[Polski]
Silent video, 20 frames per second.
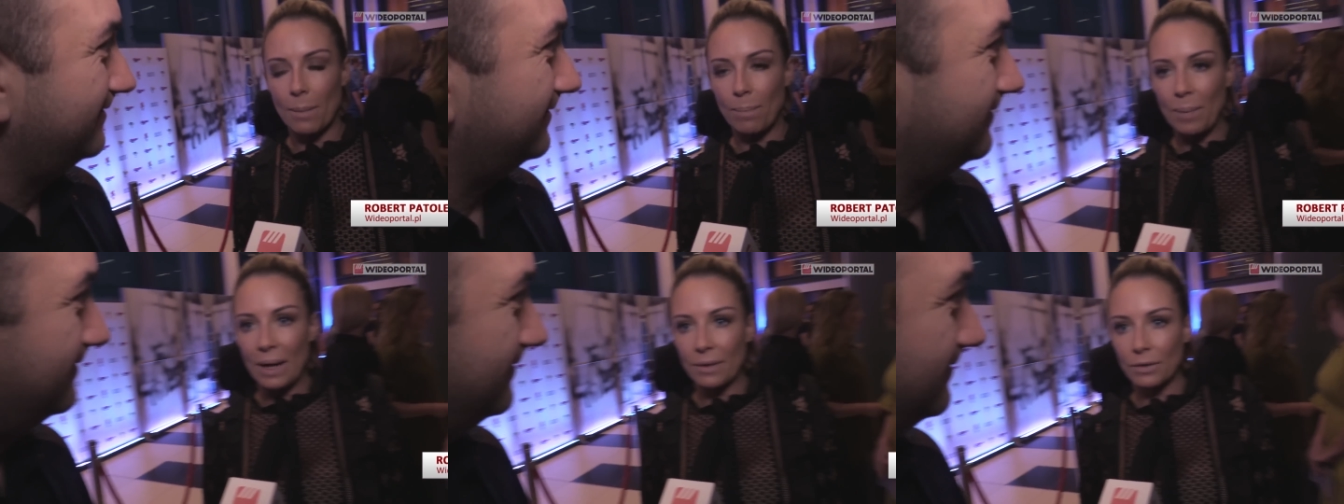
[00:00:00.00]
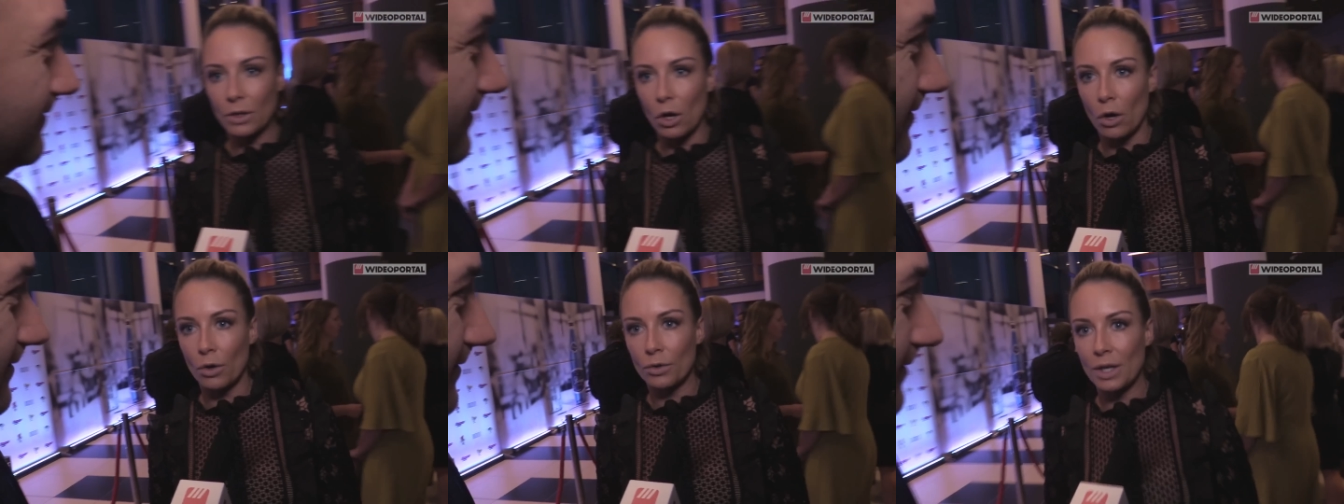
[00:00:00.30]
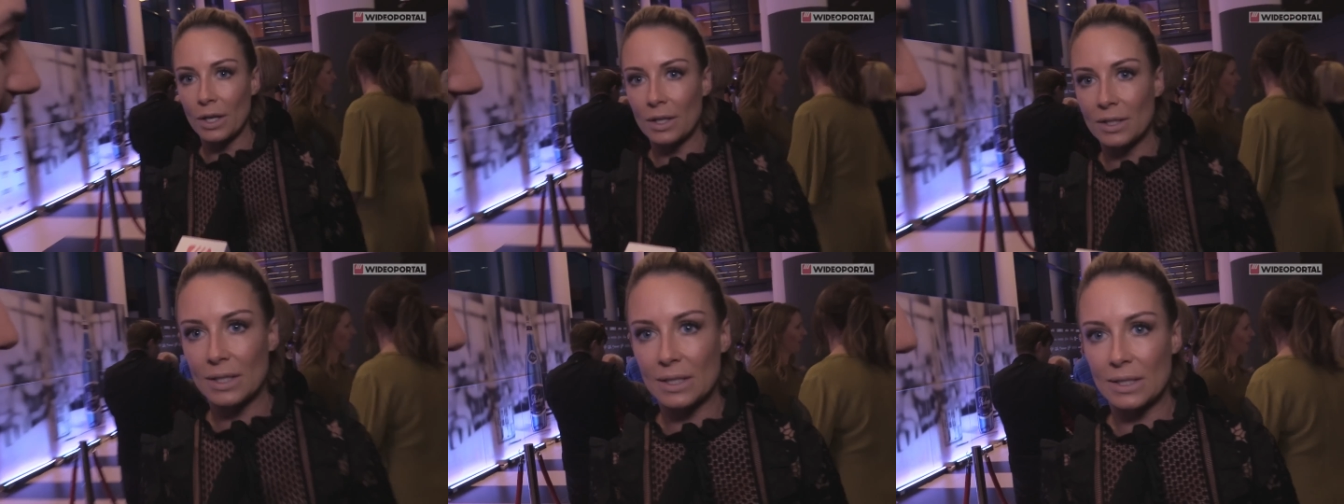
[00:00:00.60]
na plan
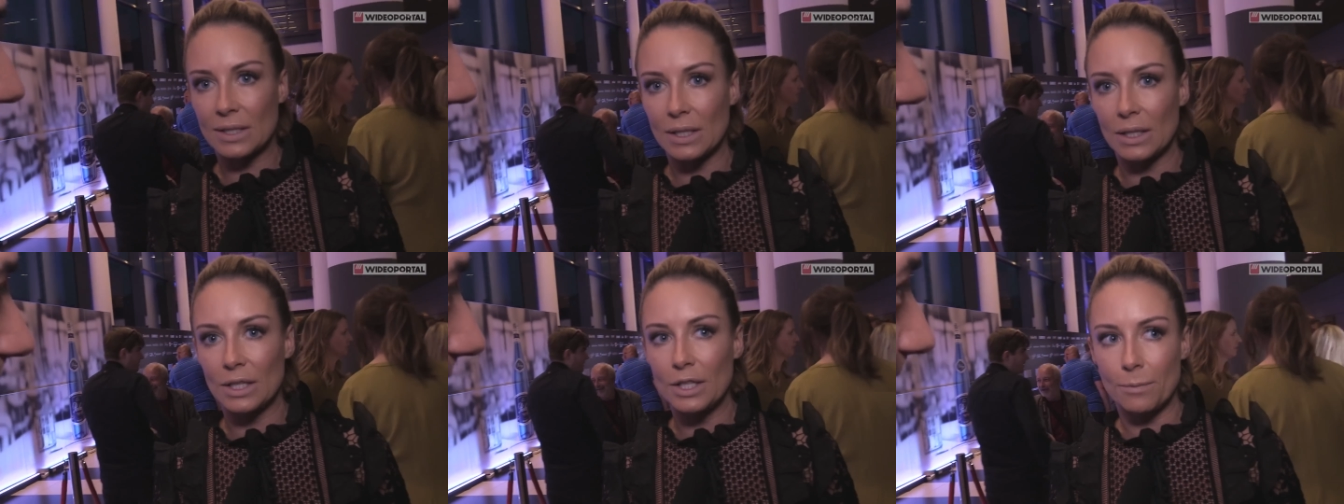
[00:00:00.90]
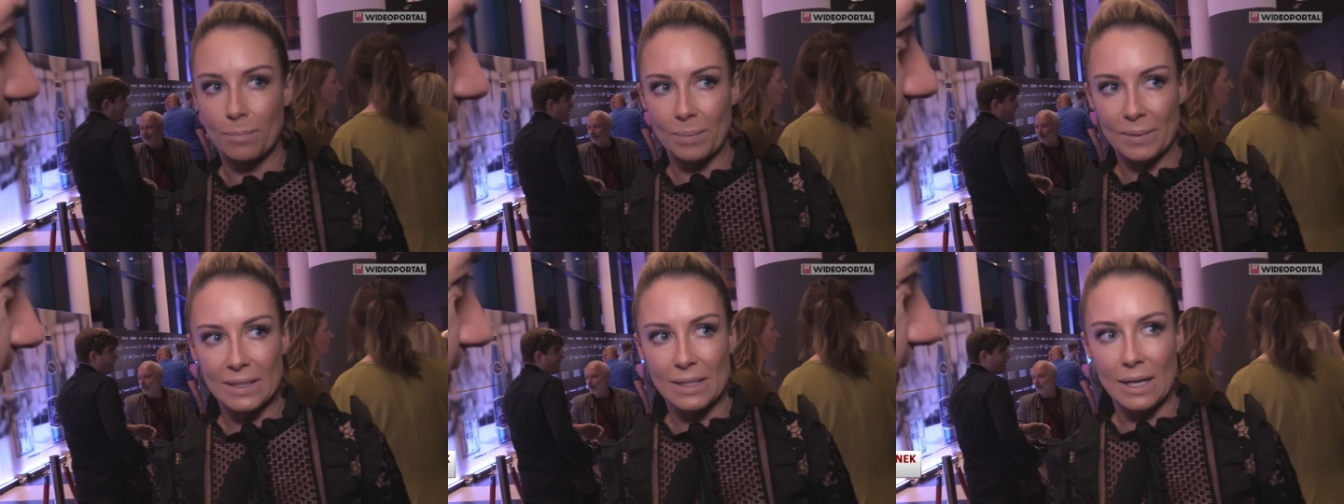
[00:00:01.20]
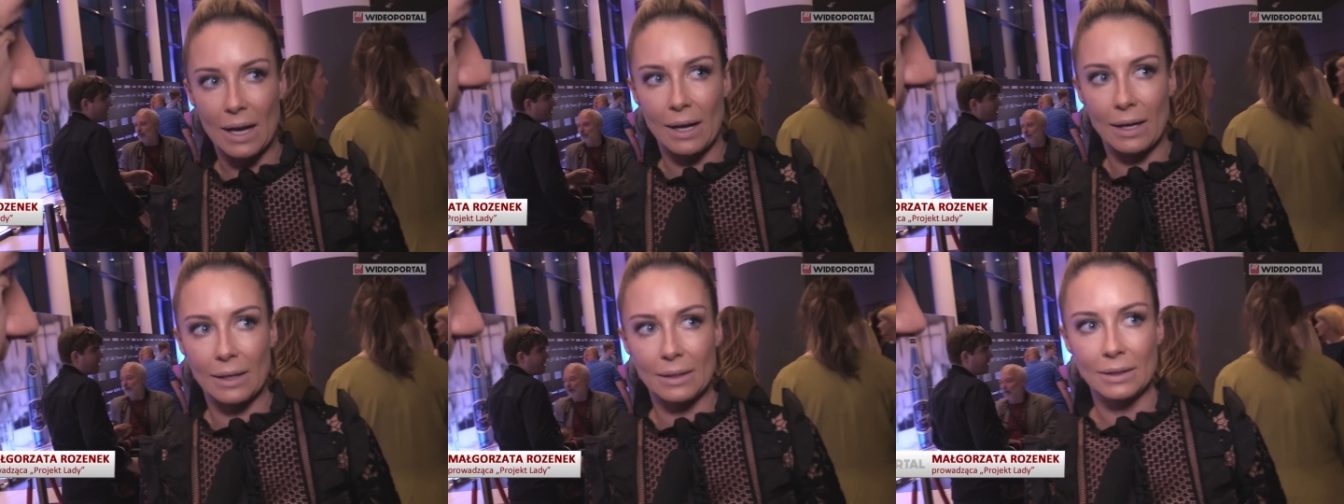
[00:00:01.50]
koniec
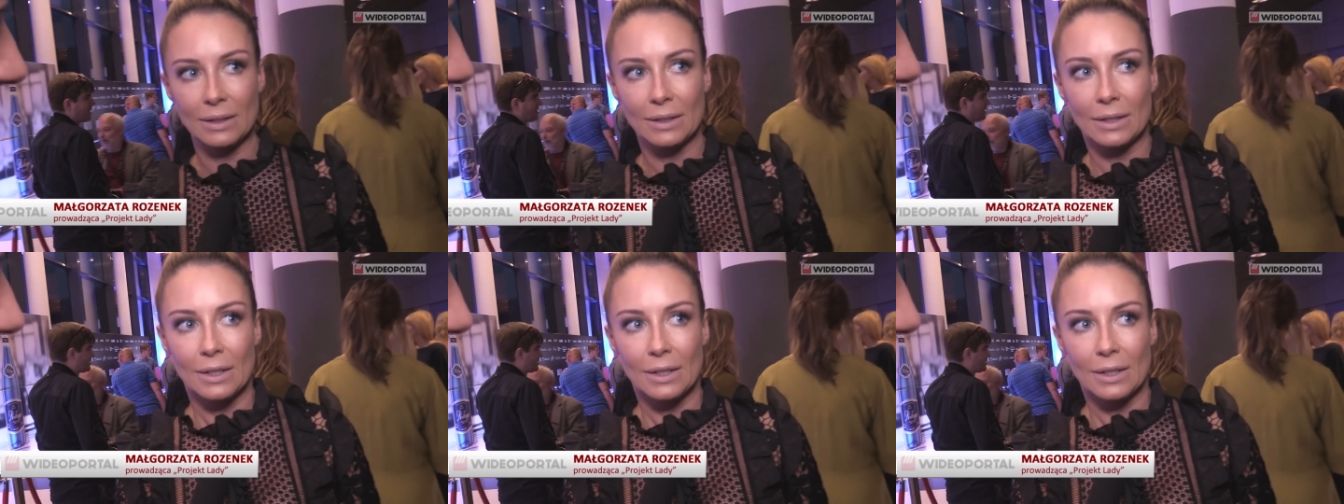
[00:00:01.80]
lipca